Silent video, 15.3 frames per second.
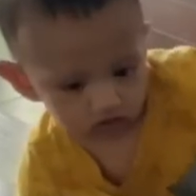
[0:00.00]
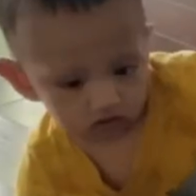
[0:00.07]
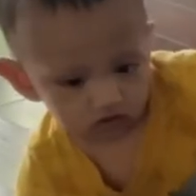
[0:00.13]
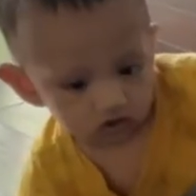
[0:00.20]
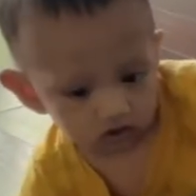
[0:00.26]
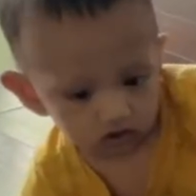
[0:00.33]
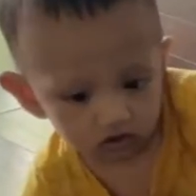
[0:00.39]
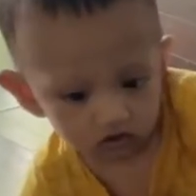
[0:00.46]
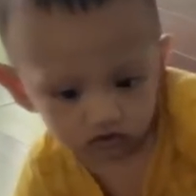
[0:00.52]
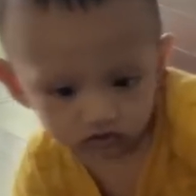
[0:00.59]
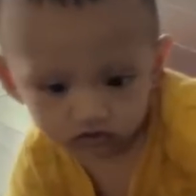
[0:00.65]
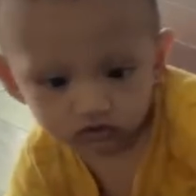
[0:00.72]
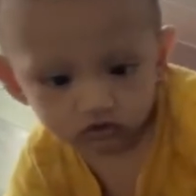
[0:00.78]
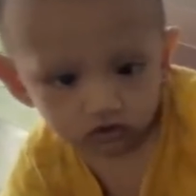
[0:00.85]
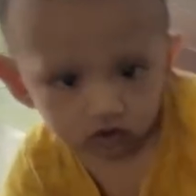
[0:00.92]
ஸோ
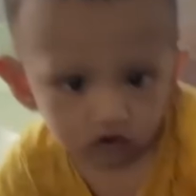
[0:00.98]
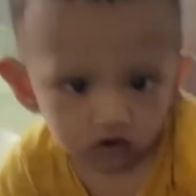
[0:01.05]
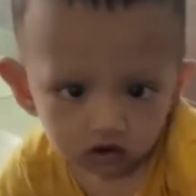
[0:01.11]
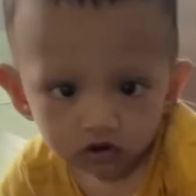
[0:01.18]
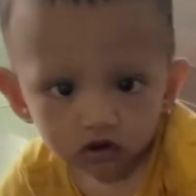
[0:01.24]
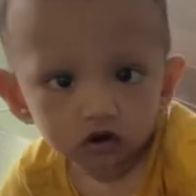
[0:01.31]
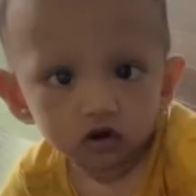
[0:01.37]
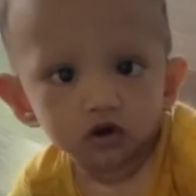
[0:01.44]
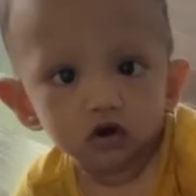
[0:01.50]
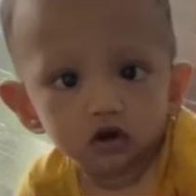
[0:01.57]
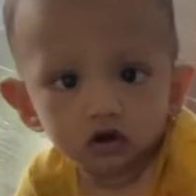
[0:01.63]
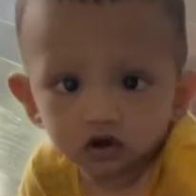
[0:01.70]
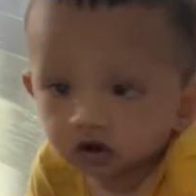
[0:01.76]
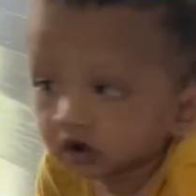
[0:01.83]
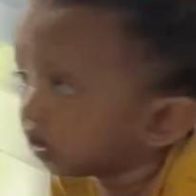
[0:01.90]
அவனை விட்டுட்டு என்னால்
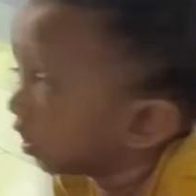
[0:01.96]
வந்து